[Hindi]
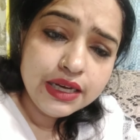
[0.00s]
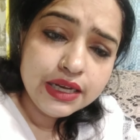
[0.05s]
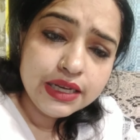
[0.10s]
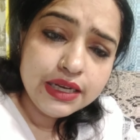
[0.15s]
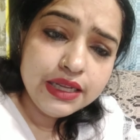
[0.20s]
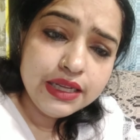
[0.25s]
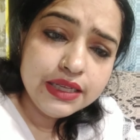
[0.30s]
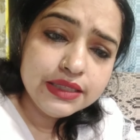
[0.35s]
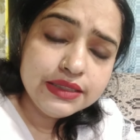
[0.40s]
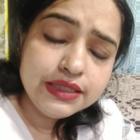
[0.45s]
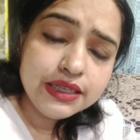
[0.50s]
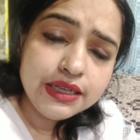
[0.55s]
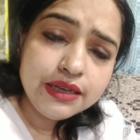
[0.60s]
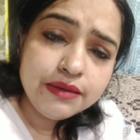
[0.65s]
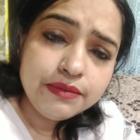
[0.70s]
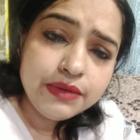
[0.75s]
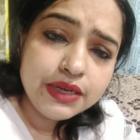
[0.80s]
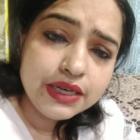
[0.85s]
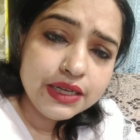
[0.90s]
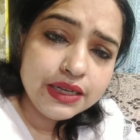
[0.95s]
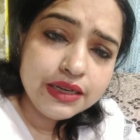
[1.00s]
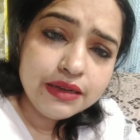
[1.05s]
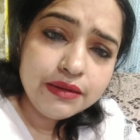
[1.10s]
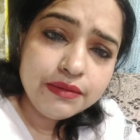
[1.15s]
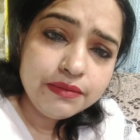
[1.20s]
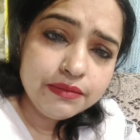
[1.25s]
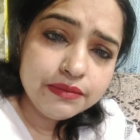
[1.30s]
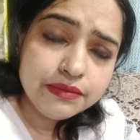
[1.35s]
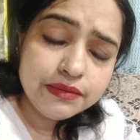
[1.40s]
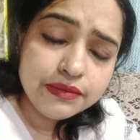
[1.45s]
करनी है इसके लिए हम लड़का
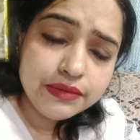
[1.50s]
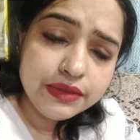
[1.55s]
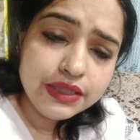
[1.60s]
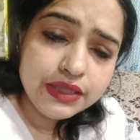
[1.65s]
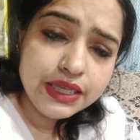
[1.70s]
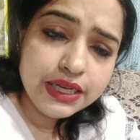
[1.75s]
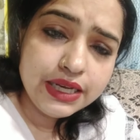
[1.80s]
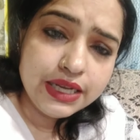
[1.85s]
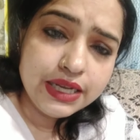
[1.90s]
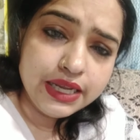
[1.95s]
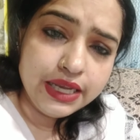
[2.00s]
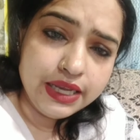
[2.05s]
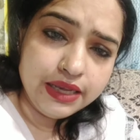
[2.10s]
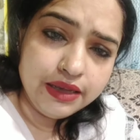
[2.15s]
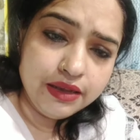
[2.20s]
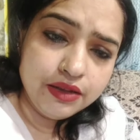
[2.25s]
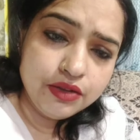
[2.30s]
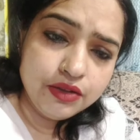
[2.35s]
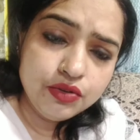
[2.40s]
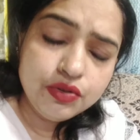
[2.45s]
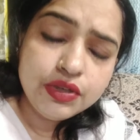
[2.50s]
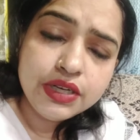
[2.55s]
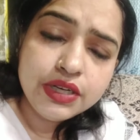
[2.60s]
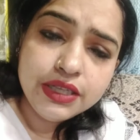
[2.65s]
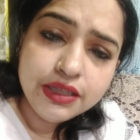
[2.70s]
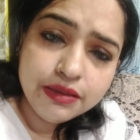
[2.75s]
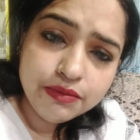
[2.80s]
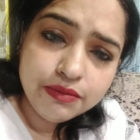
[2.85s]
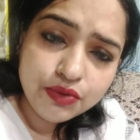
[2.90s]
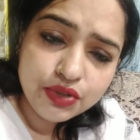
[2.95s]
देख रहे हैं तो
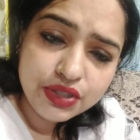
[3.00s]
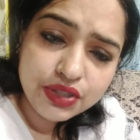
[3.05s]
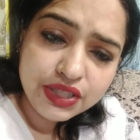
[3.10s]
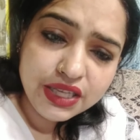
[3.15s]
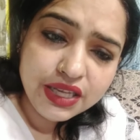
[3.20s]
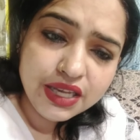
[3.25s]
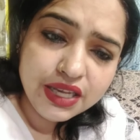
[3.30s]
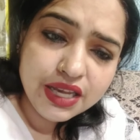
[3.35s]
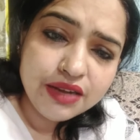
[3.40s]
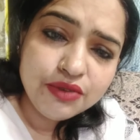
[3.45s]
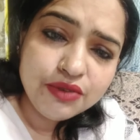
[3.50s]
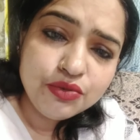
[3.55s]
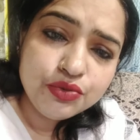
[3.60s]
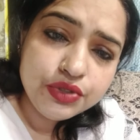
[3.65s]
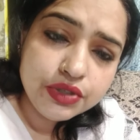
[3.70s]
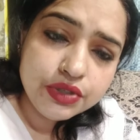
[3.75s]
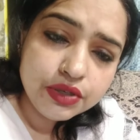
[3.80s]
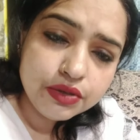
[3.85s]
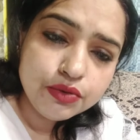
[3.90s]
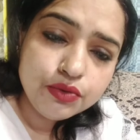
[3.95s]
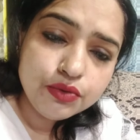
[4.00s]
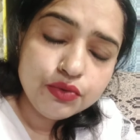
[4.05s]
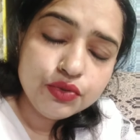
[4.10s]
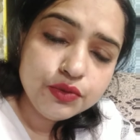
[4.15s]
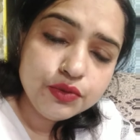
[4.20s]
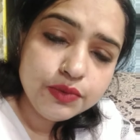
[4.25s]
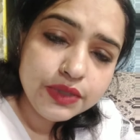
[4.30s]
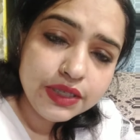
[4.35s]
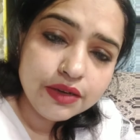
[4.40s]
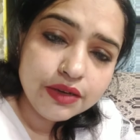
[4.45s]
लड़की बोलती है यार कुछ करो
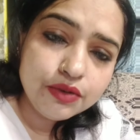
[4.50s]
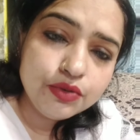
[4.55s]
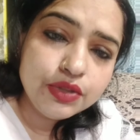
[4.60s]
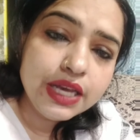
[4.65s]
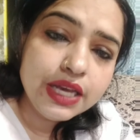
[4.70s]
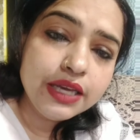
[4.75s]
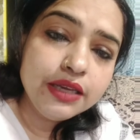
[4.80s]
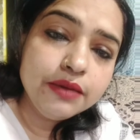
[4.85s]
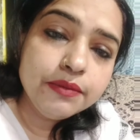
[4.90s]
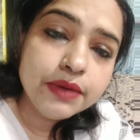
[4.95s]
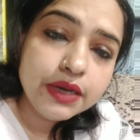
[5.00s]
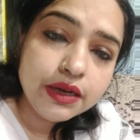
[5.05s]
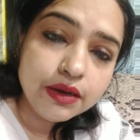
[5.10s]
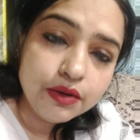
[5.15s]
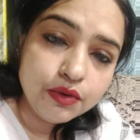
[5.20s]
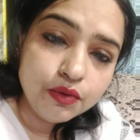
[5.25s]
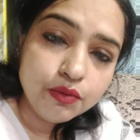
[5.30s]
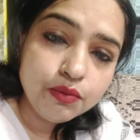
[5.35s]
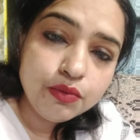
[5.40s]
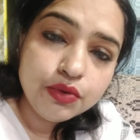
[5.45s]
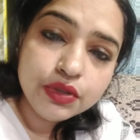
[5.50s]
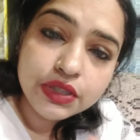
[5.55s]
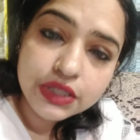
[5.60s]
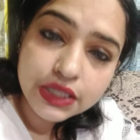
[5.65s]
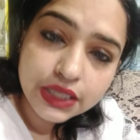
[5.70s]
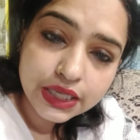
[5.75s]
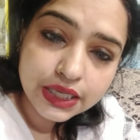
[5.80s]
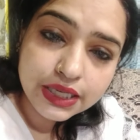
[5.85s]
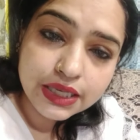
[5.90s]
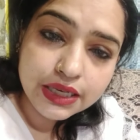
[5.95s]
कुछ भी करो ताकि मैं करूँ
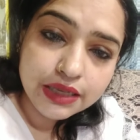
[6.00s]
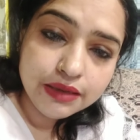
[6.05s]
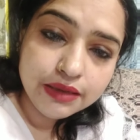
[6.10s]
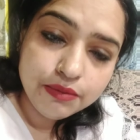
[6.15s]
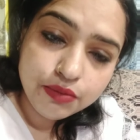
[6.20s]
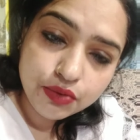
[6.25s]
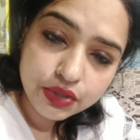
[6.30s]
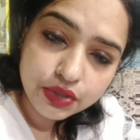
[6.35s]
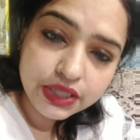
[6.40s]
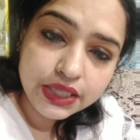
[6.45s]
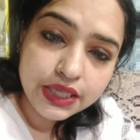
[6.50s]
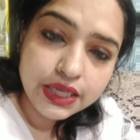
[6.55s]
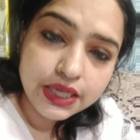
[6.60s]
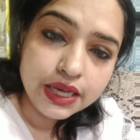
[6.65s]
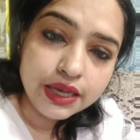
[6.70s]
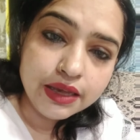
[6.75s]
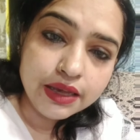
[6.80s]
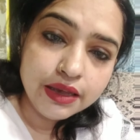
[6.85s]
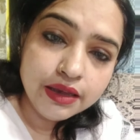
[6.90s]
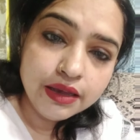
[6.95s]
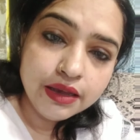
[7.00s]
बोलती है कि नहीं बोलती है